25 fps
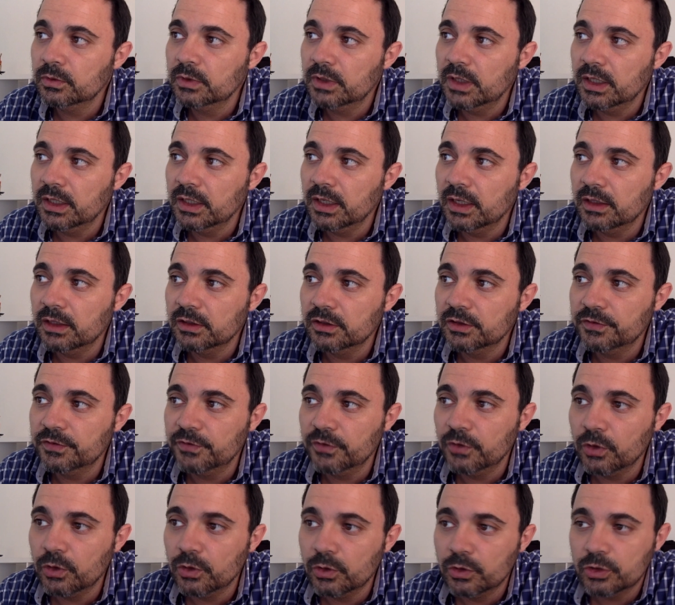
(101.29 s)
um canal de
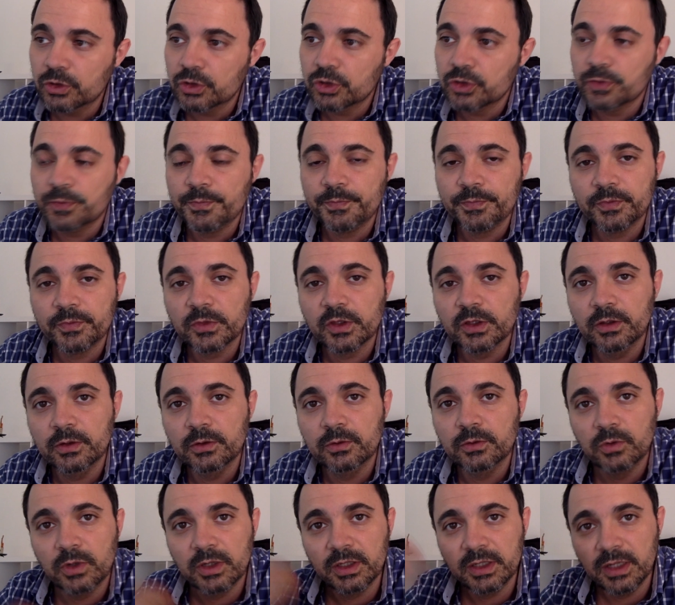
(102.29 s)
vlogs, é
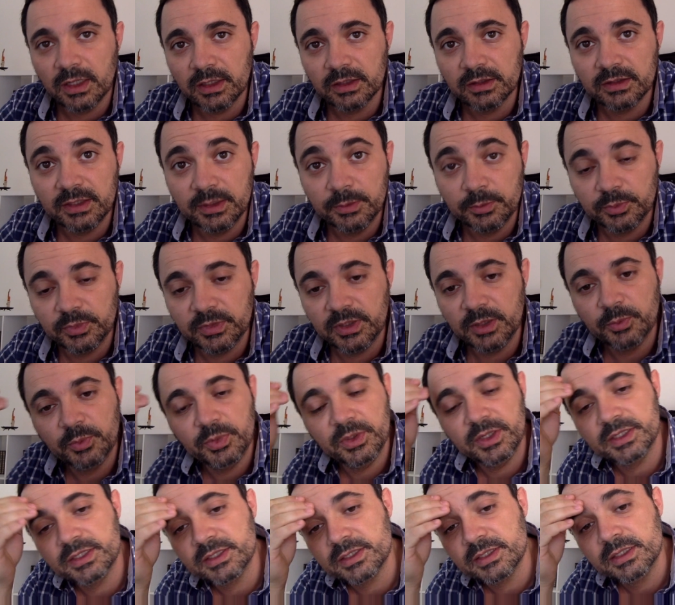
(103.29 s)
um canal tipo, tipo
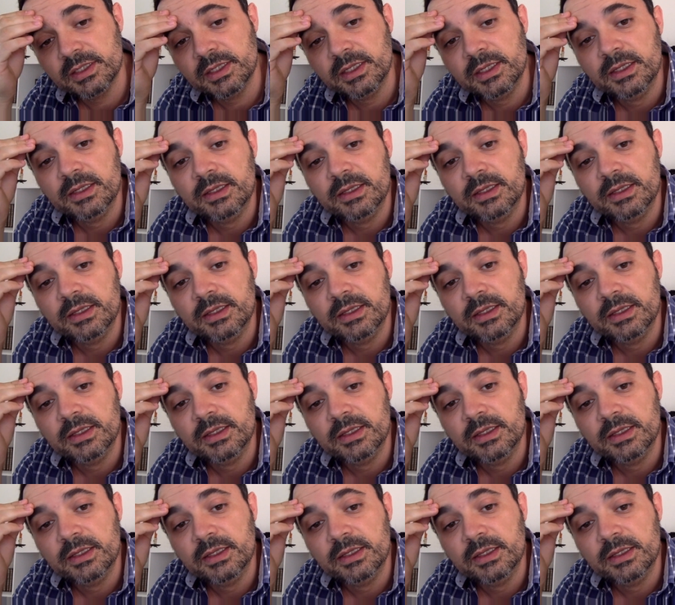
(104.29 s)
esse.